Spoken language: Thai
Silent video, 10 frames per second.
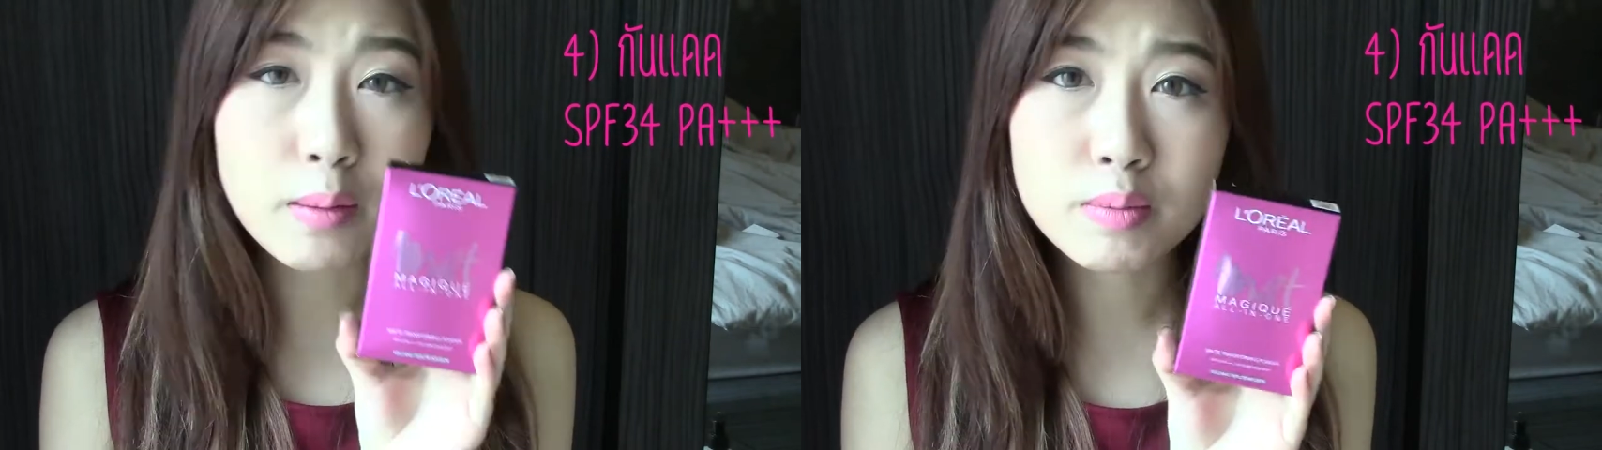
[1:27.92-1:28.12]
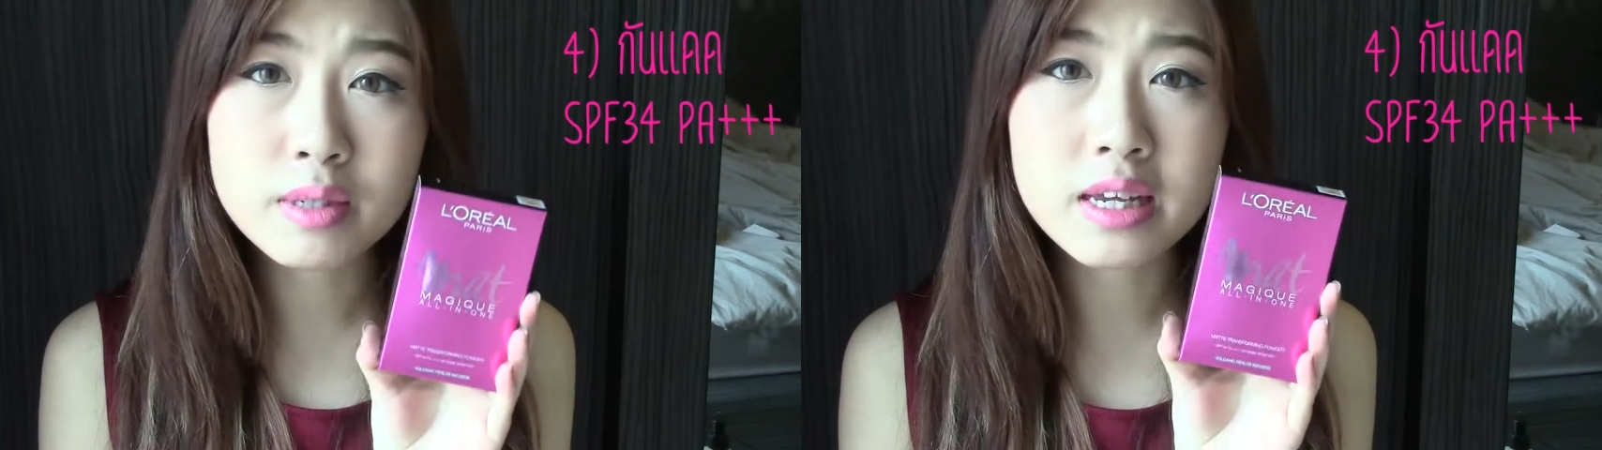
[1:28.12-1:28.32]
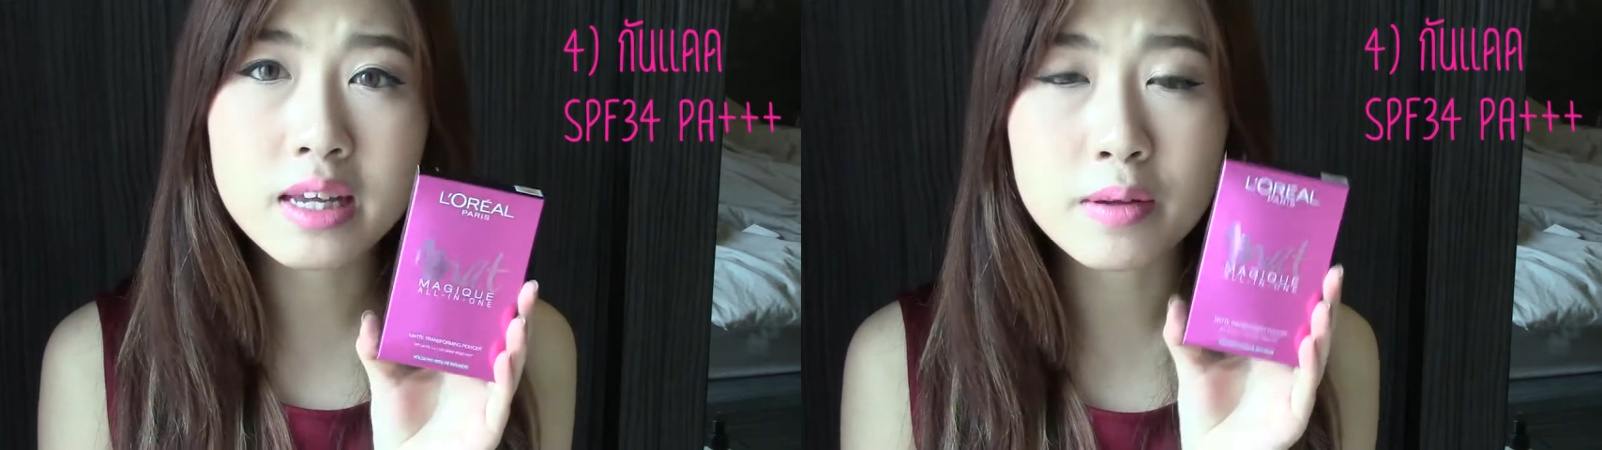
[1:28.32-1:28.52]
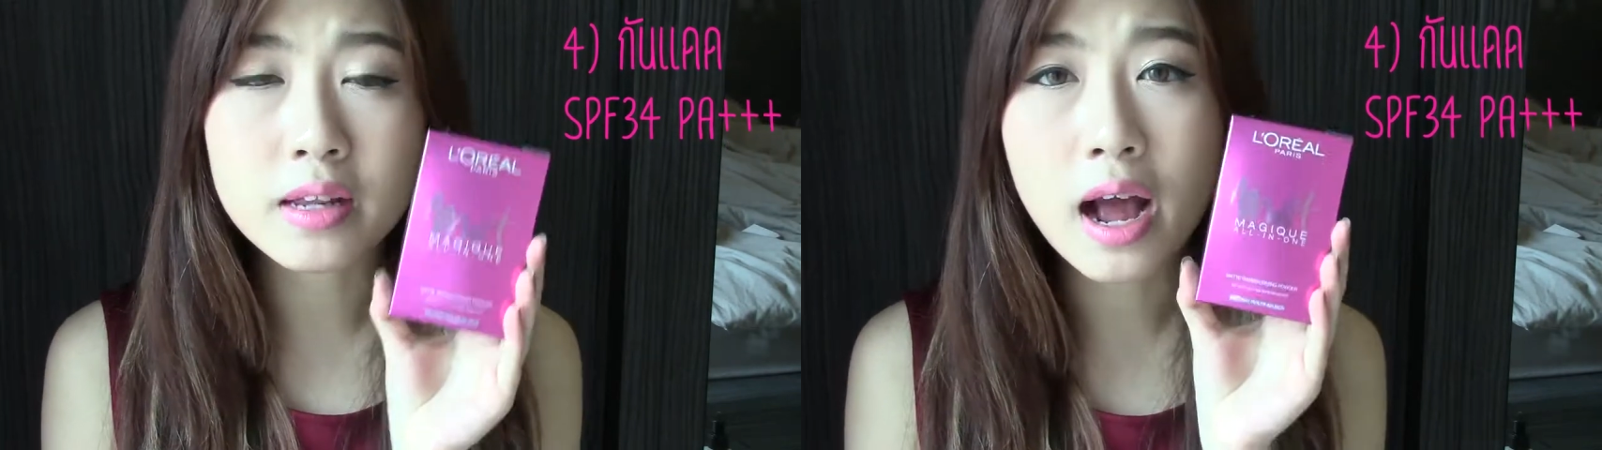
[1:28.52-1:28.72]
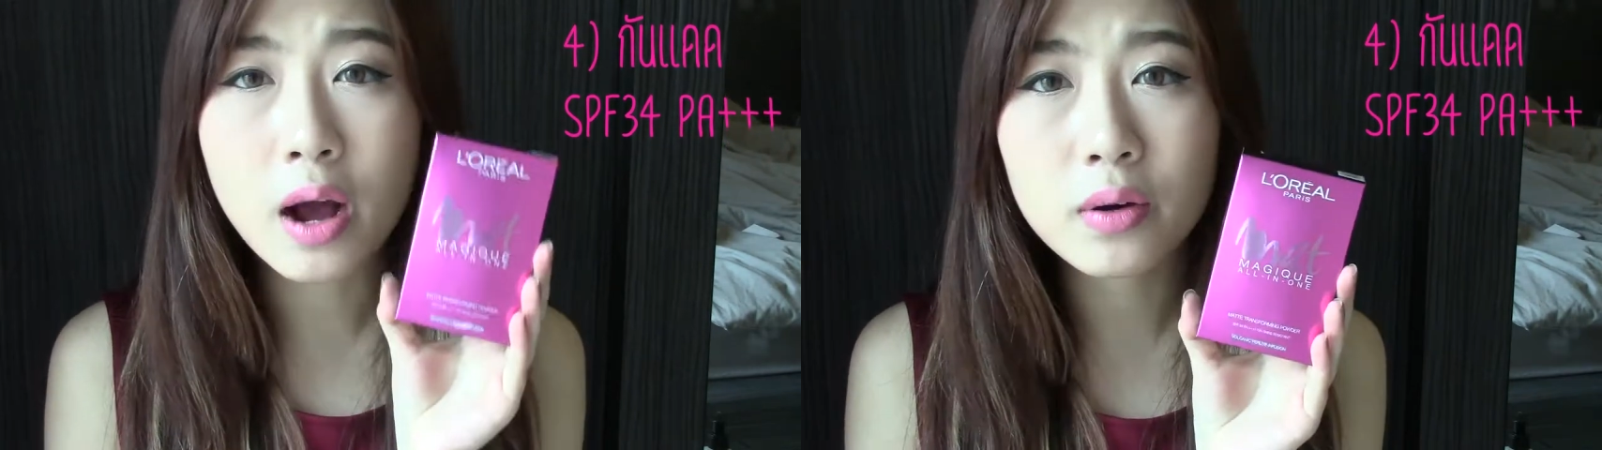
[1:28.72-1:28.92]
34
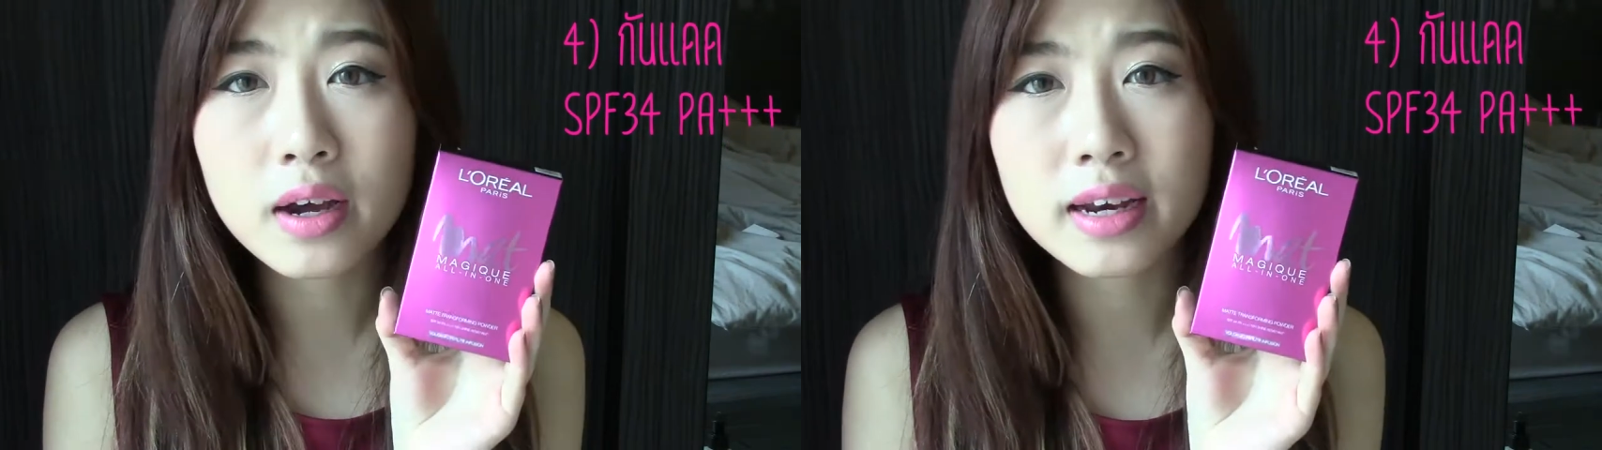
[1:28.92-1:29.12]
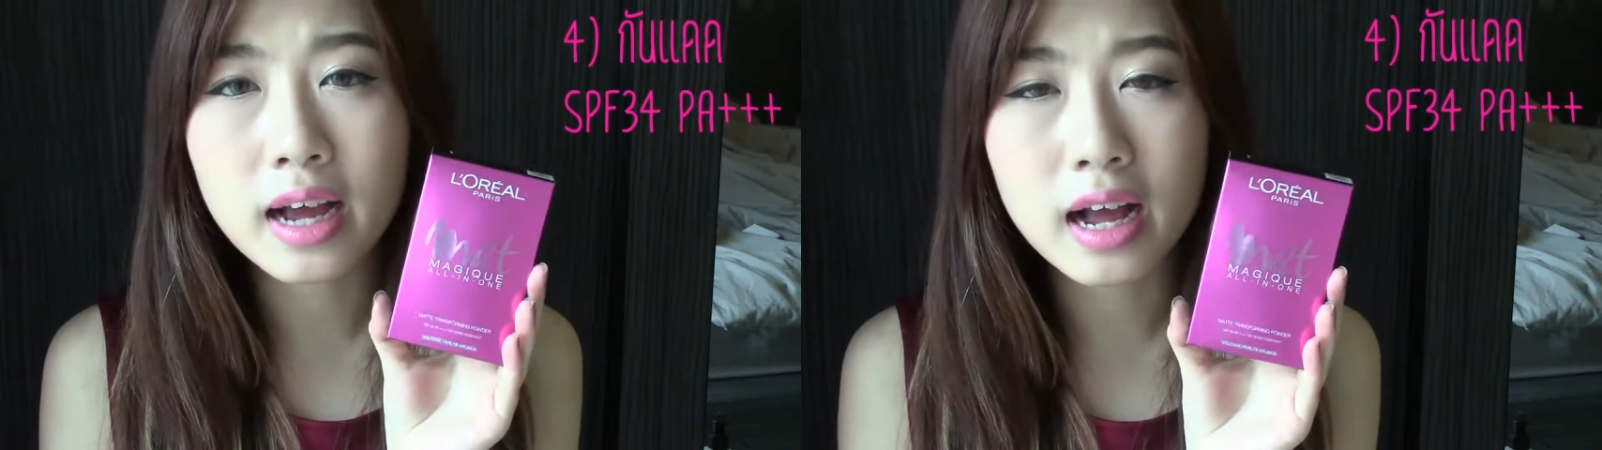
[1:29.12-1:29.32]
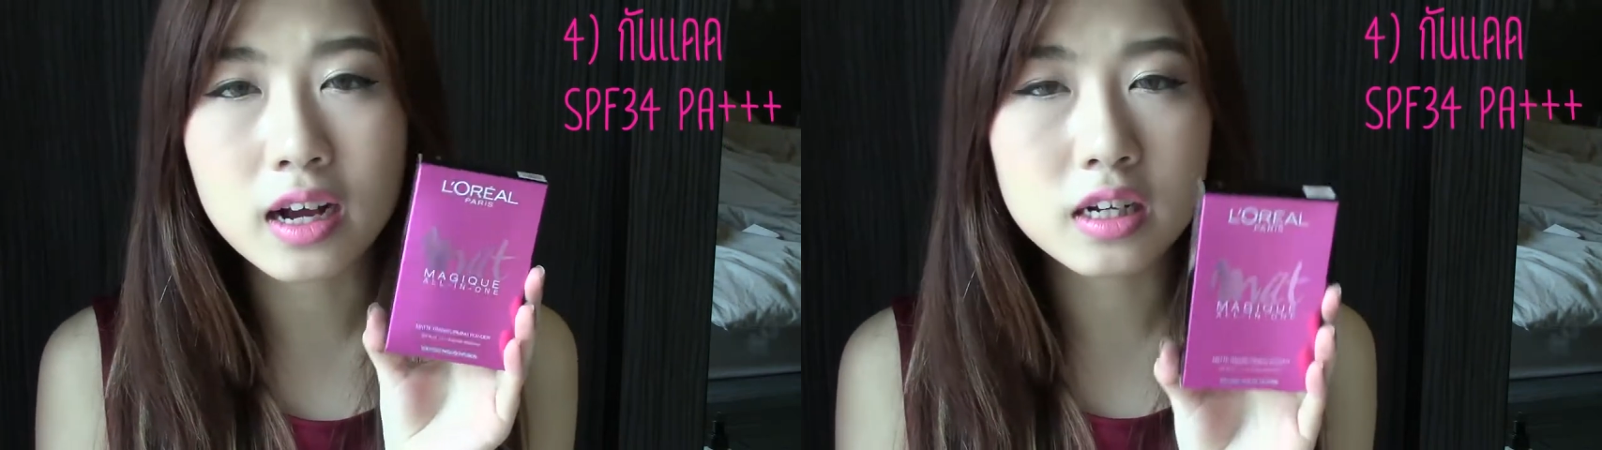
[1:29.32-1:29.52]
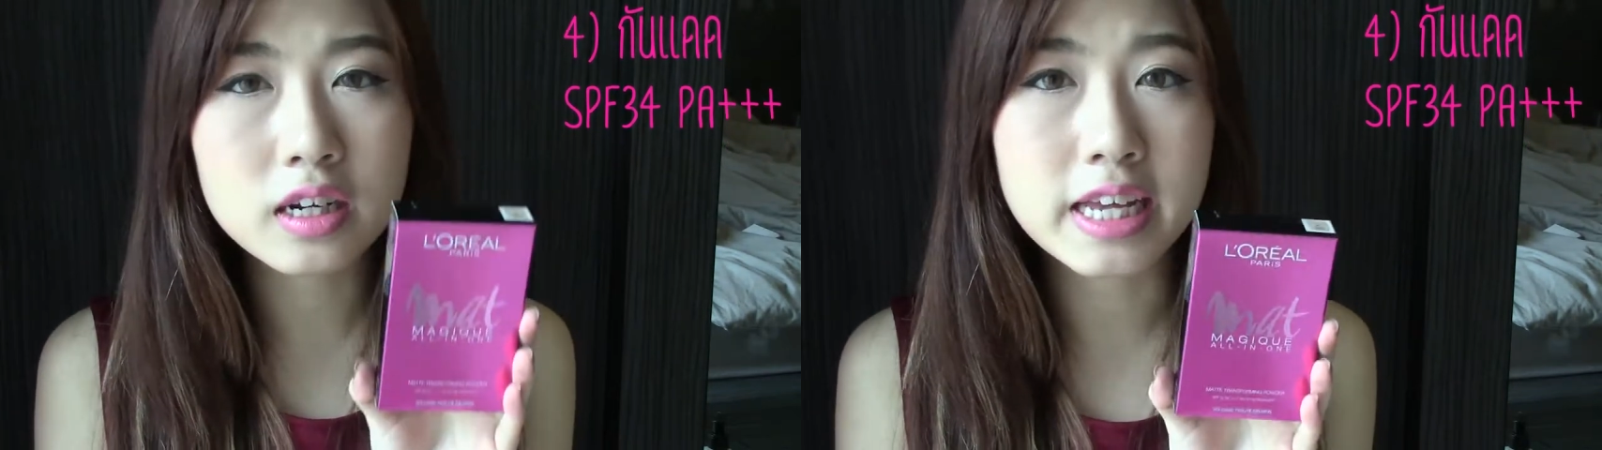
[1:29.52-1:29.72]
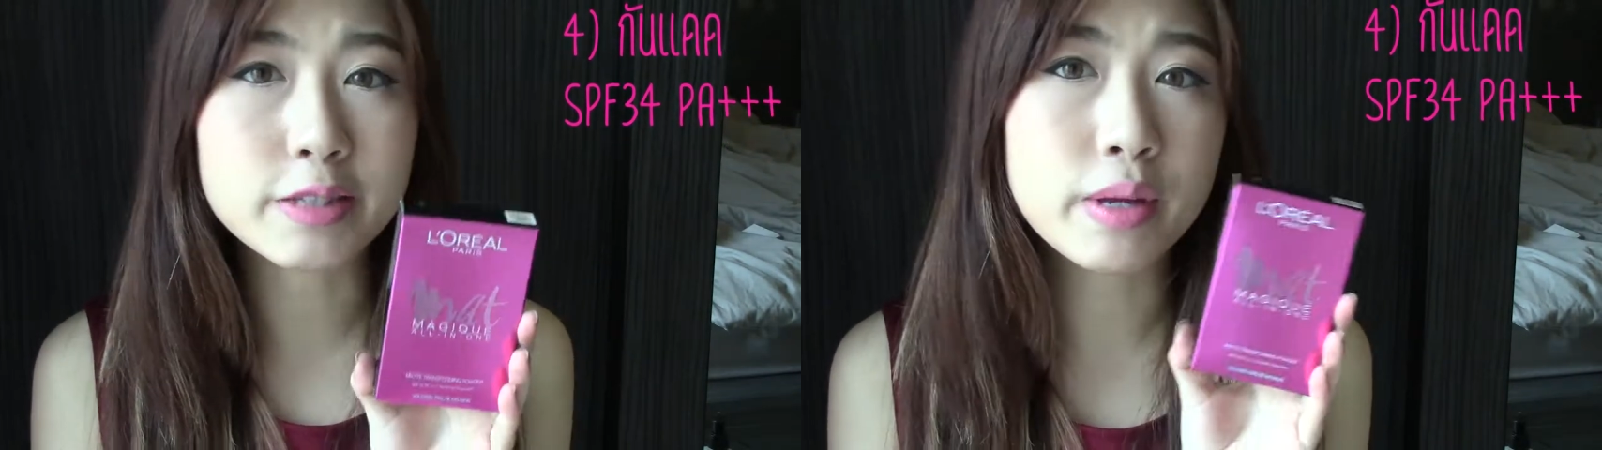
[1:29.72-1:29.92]
เท่าเลยนะคะ ก็คื
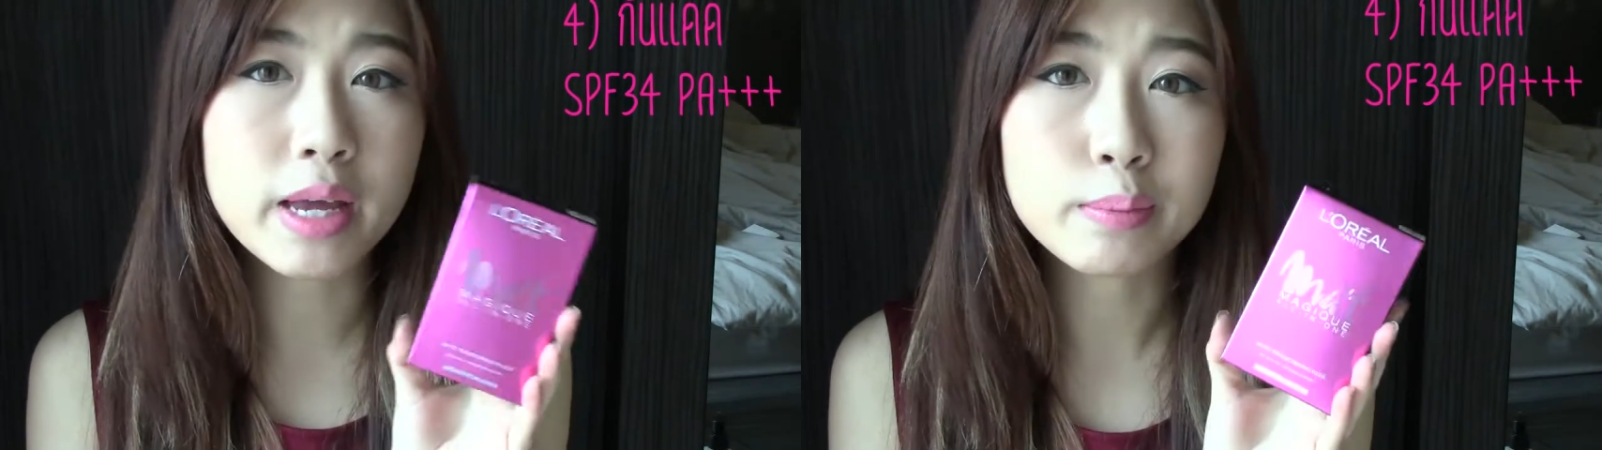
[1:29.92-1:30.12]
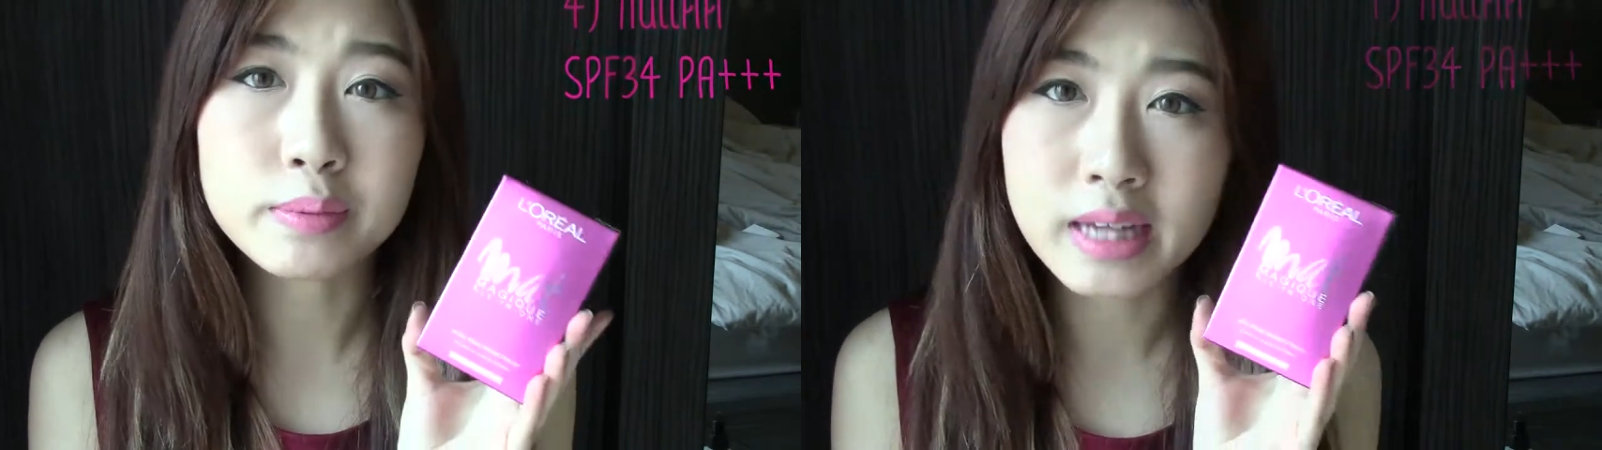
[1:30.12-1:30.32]
อ SPF